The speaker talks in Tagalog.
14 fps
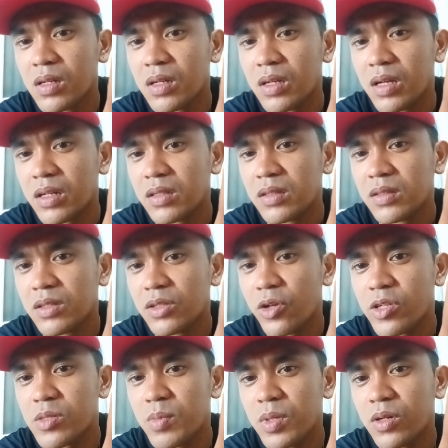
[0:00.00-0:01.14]
Yan,
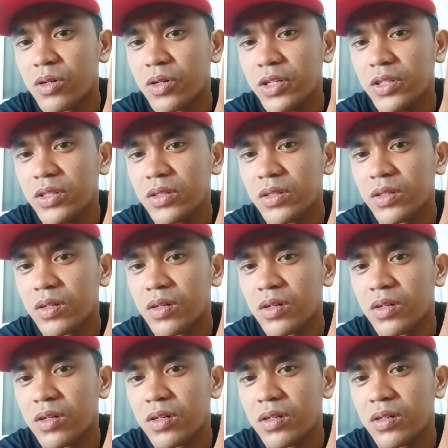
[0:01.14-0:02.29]
USB cord
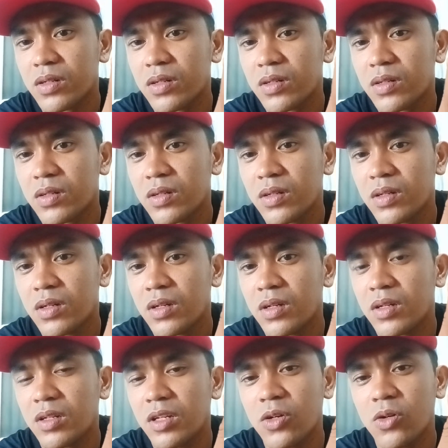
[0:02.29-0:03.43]
or
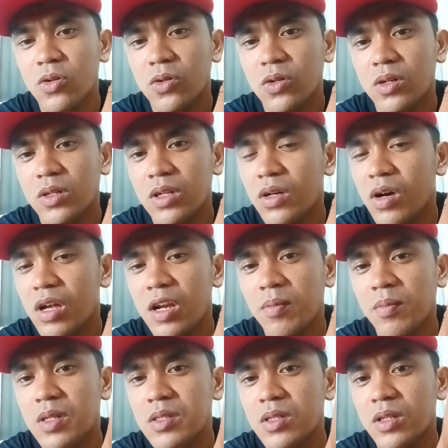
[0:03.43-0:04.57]
di ko di ko alam
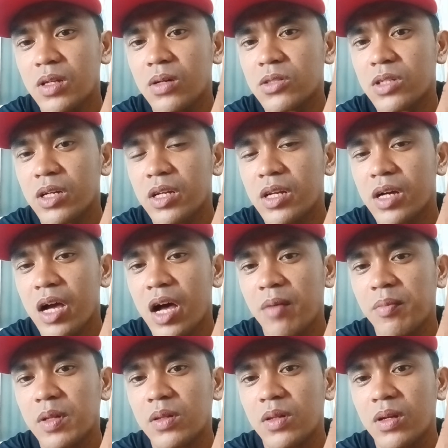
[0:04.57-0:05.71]
kasi di ko siya
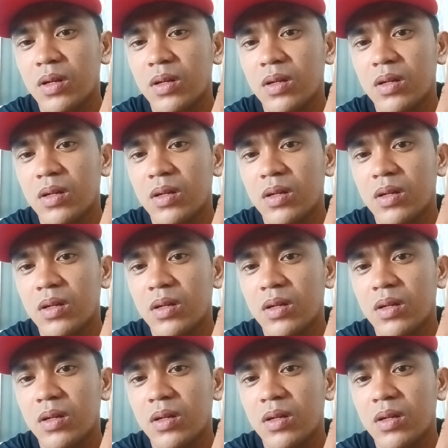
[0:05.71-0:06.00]
ginagamit eh.